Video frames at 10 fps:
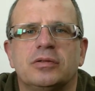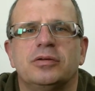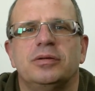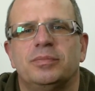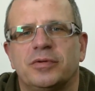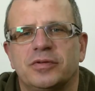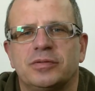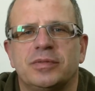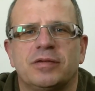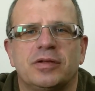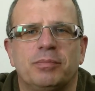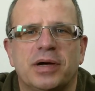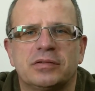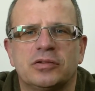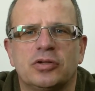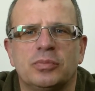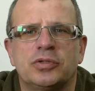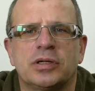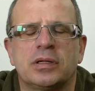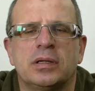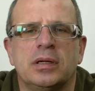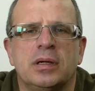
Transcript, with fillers: no i powiedzmy nawet bardzo dobrze.